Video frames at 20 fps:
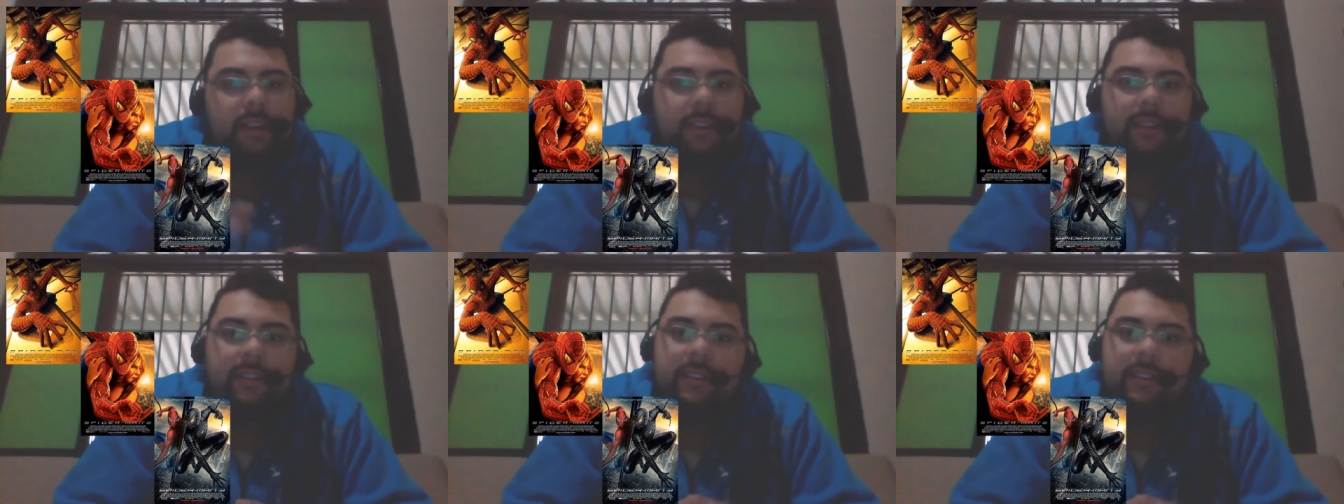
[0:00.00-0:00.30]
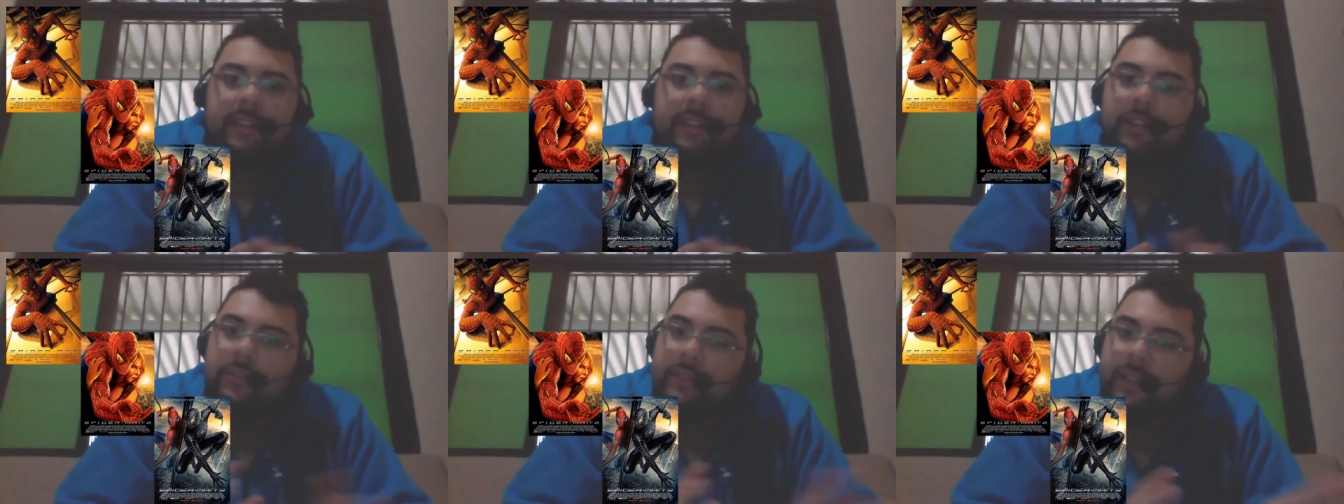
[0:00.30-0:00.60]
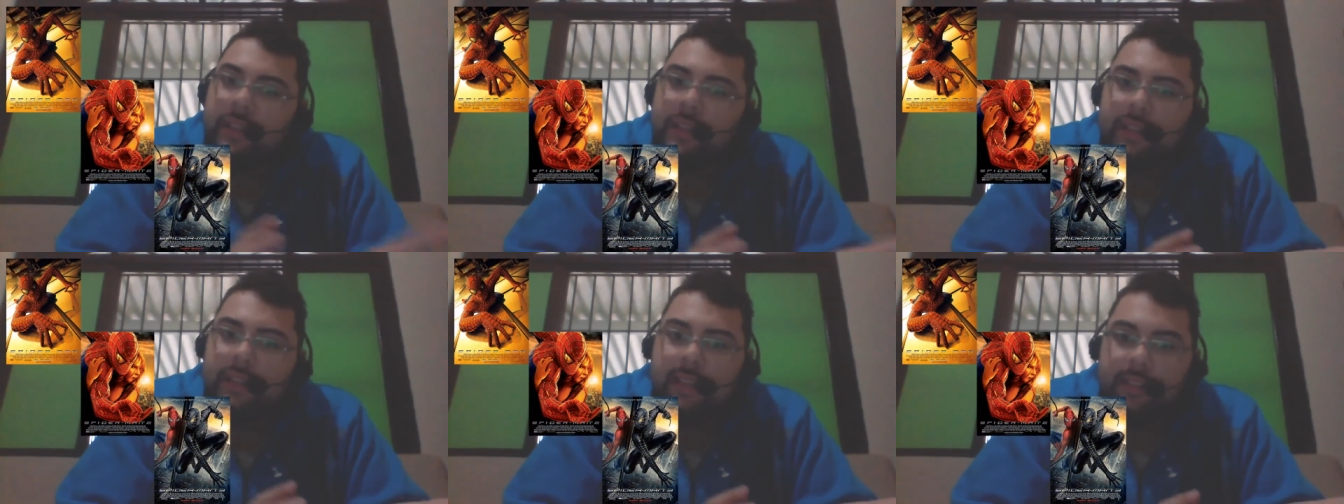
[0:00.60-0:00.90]
não
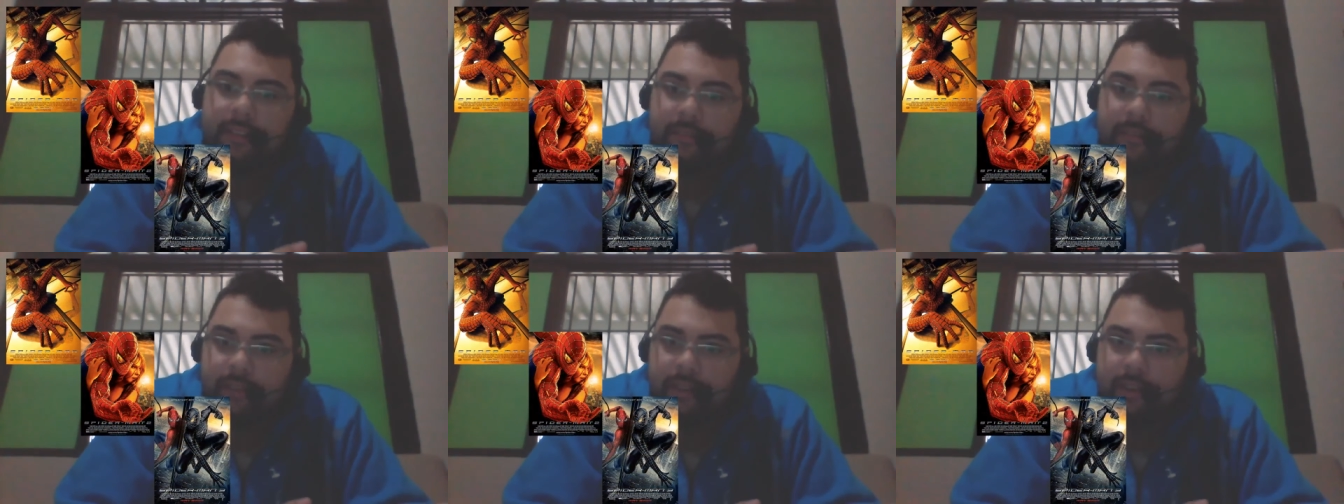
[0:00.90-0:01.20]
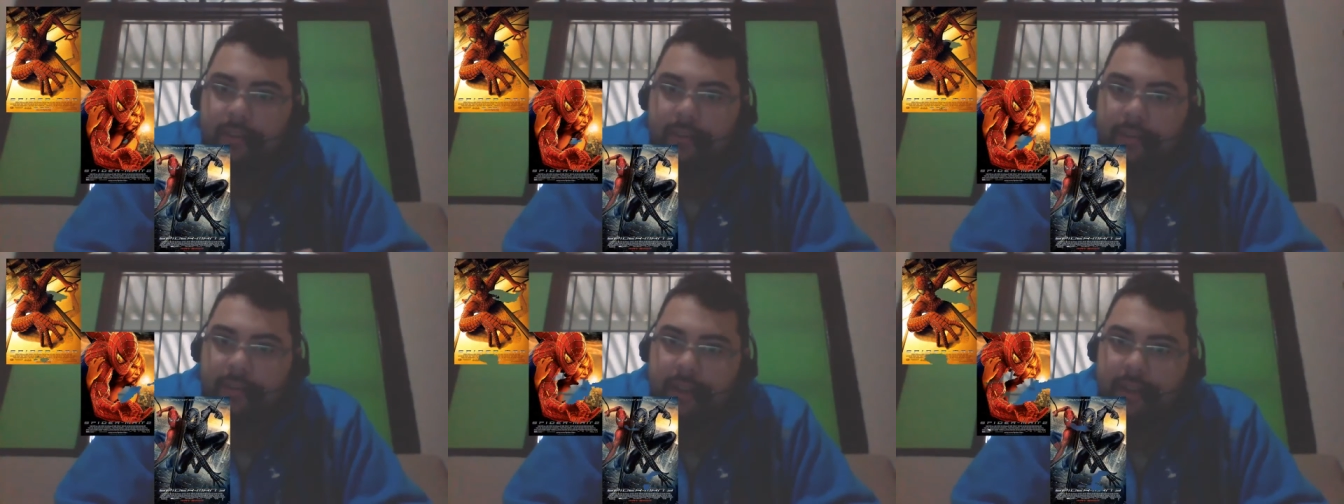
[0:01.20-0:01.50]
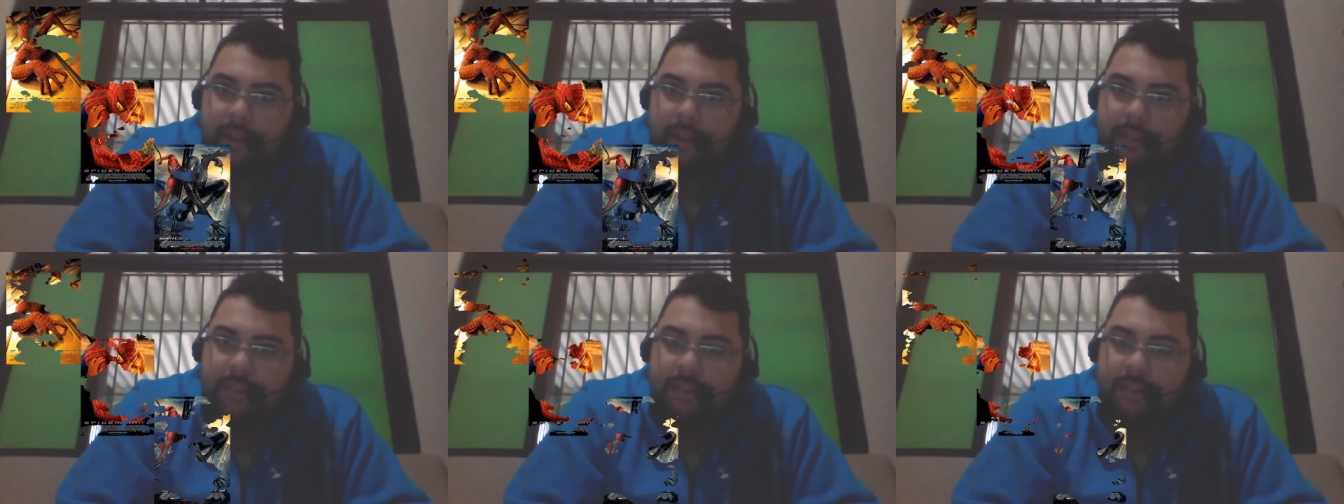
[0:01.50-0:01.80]
tem nada a ver com
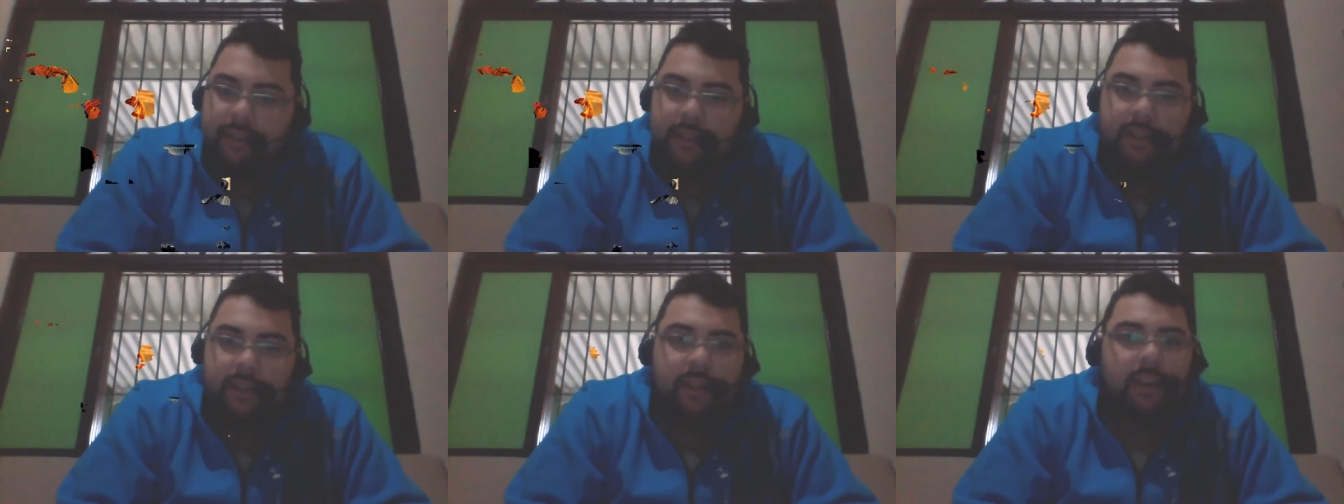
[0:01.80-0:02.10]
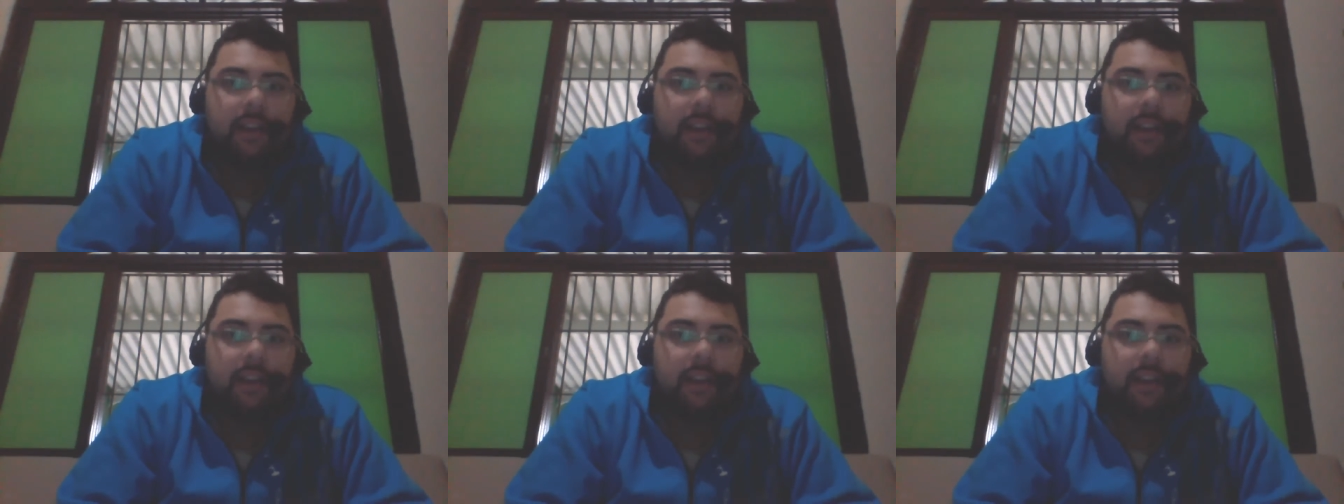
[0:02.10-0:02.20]
esse.